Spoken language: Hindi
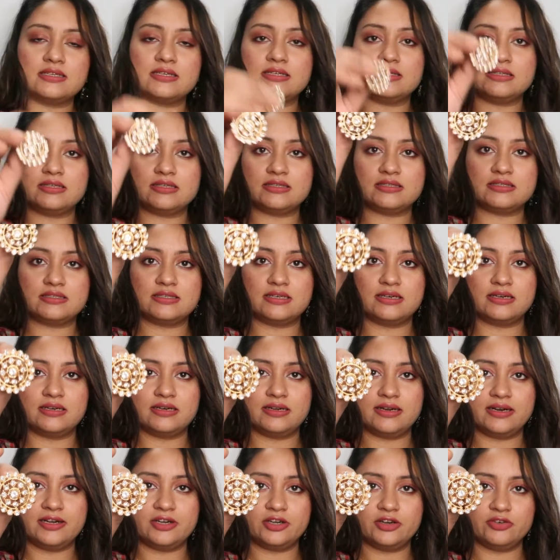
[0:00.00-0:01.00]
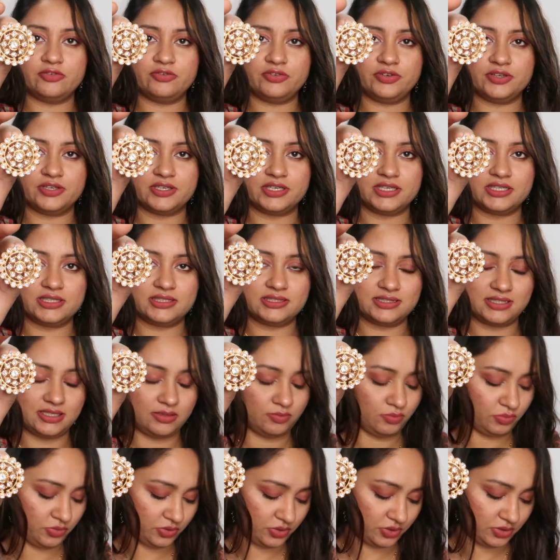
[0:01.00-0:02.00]
साथ ये स्टर्ट काइंड ऑफ इयरिंग्स
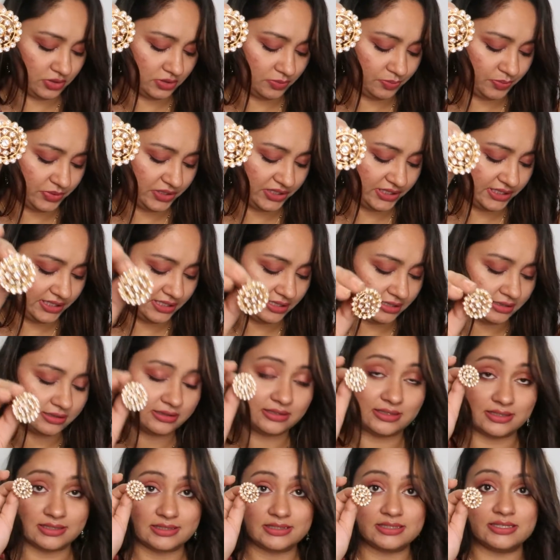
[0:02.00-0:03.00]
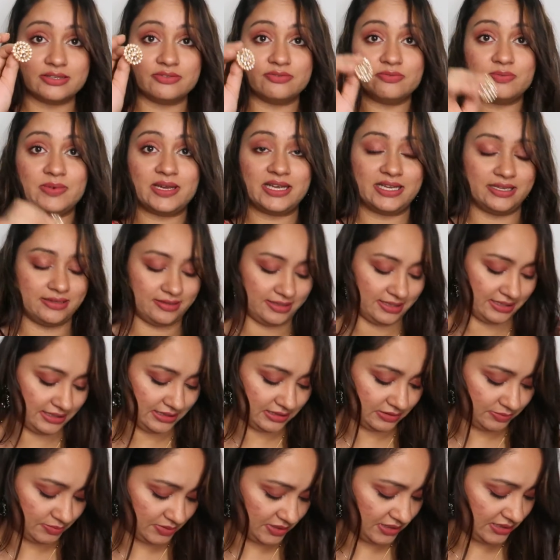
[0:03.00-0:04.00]
है बहुत प्रिटी लगते हैं सिर्फ मैं
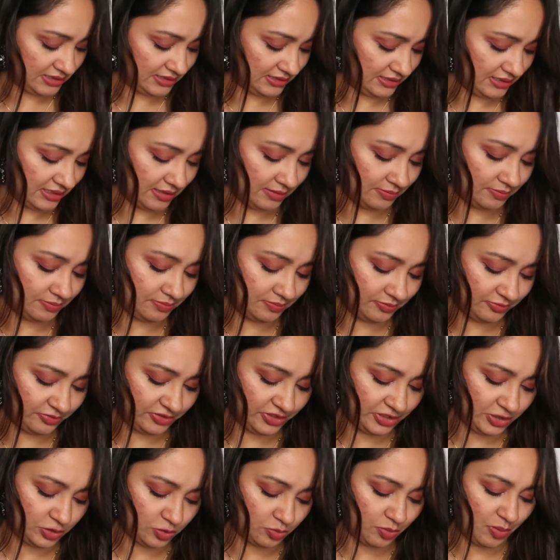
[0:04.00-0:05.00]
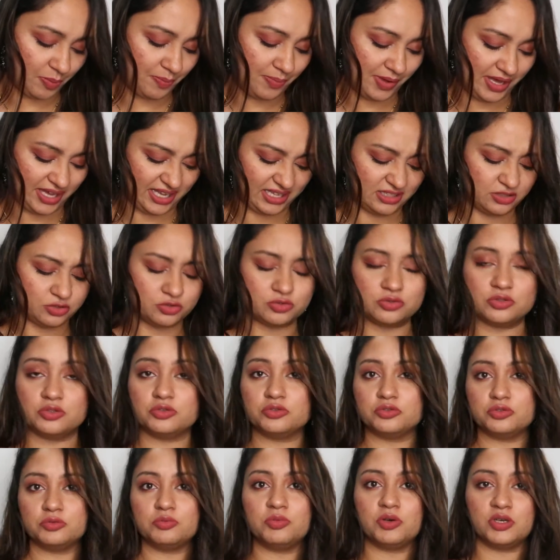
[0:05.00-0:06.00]
इयरिंग्स भी किसी आपकी वीडियो में पहन
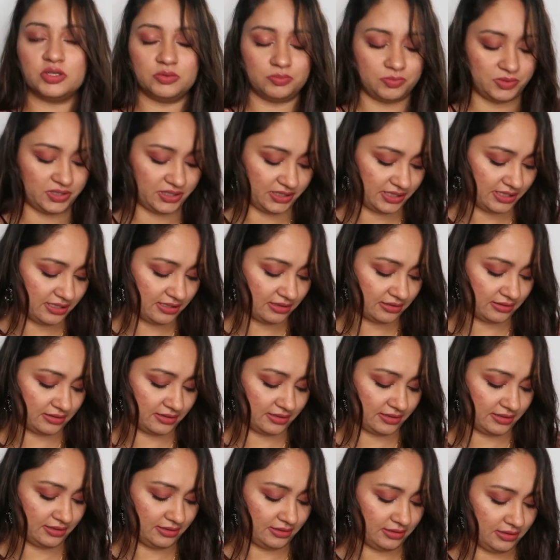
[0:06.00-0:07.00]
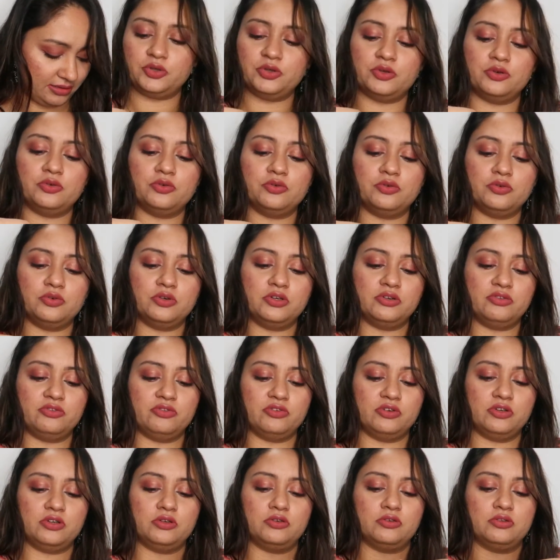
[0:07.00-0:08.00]
चुकी हूँ जो बहुत प्रिटी लगते हैं
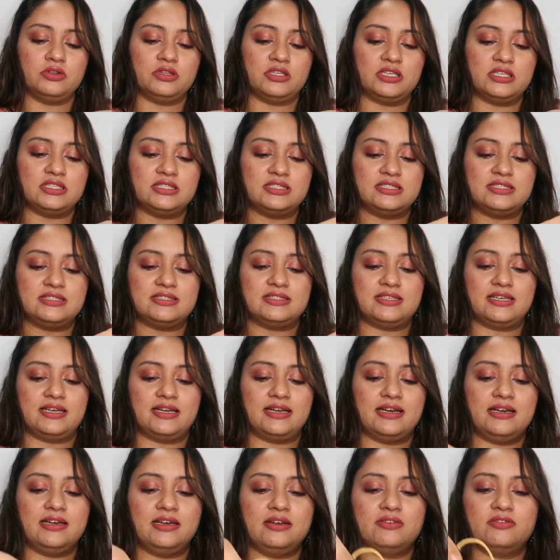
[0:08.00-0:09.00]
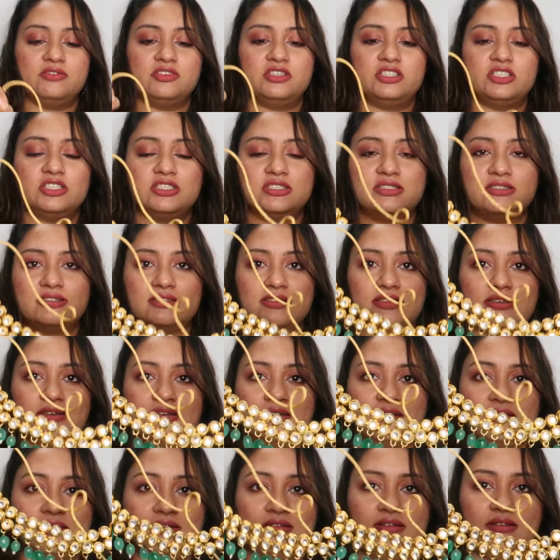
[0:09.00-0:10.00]
ब्यूटिफुल कुंदन सेट विच इज़
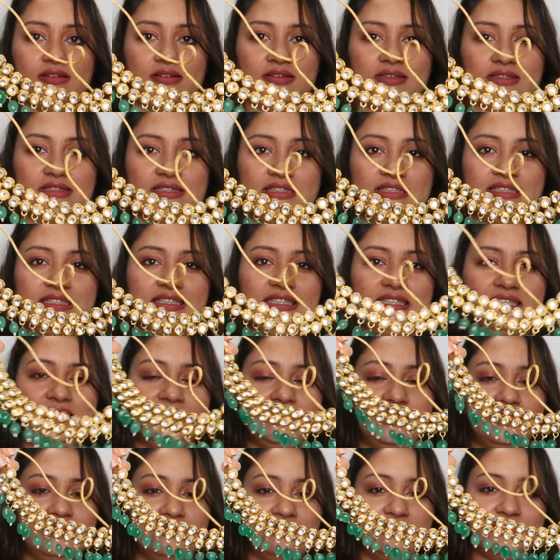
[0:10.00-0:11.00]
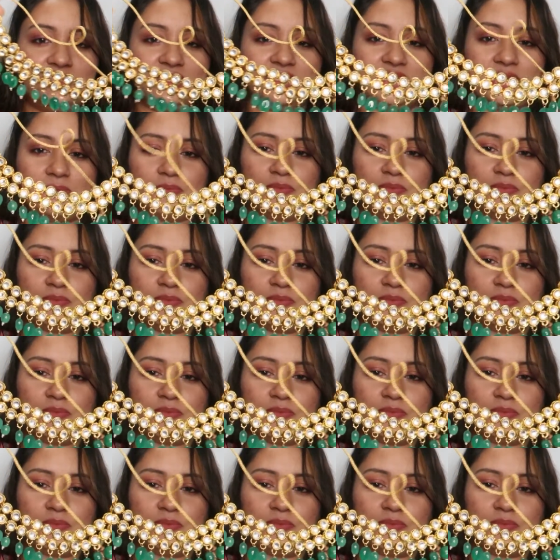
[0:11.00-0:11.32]
ग्रीन विथ